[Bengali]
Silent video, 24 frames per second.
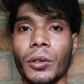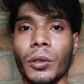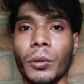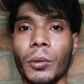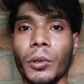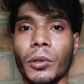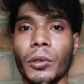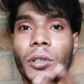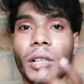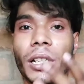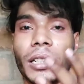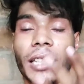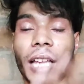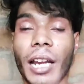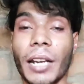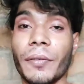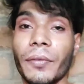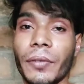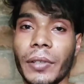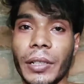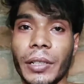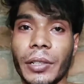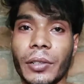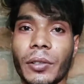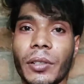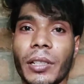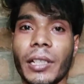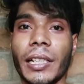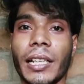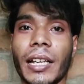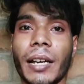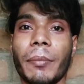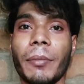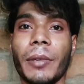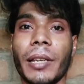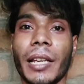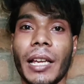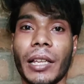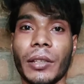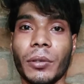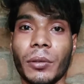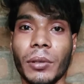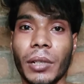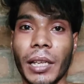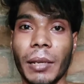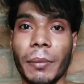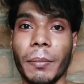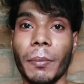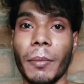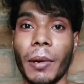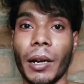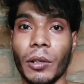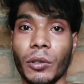তো বন্ধুরা তার ভিডিও দেখে আমি এতটাই